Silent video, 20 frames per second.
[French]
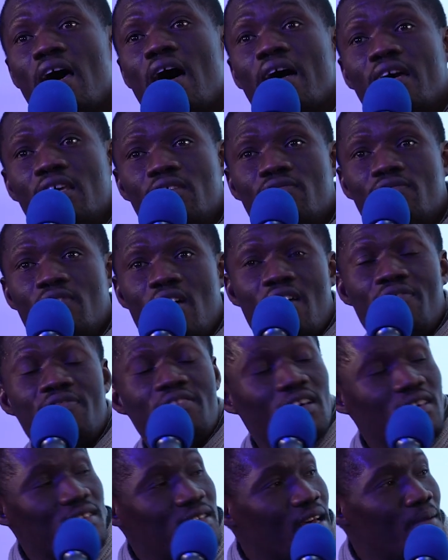arrive à
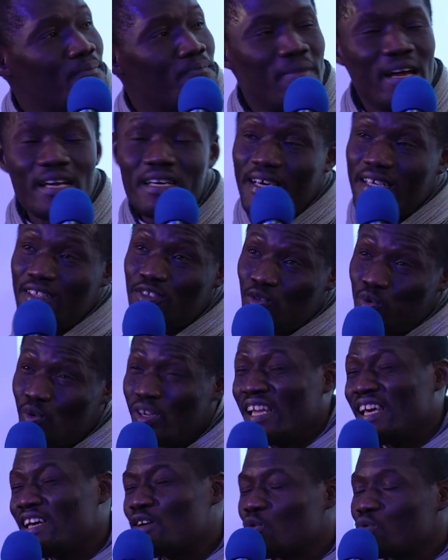faire ça malgré
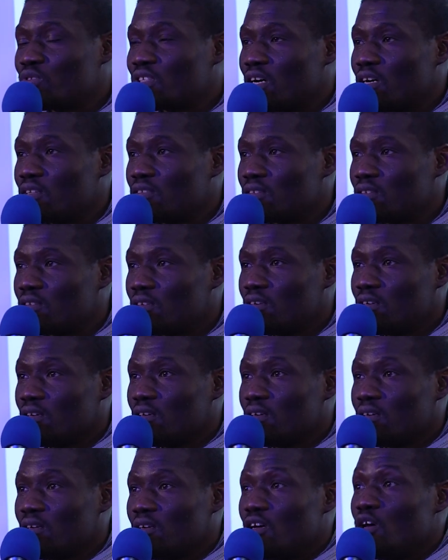toutes les contraintes,
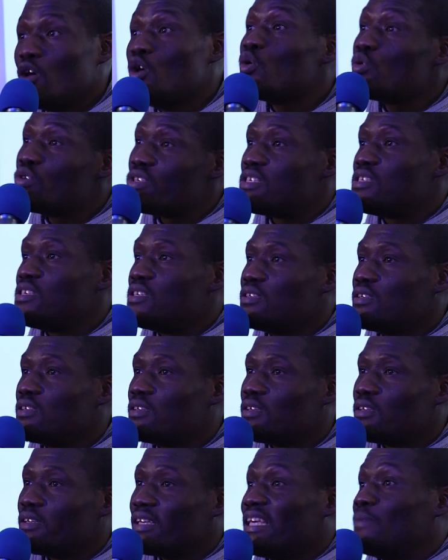eux aussi
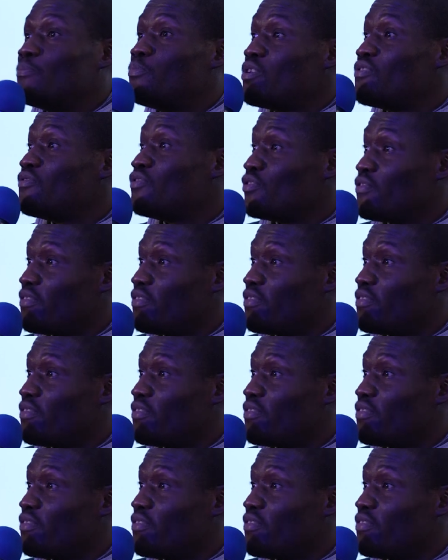ils peuvent le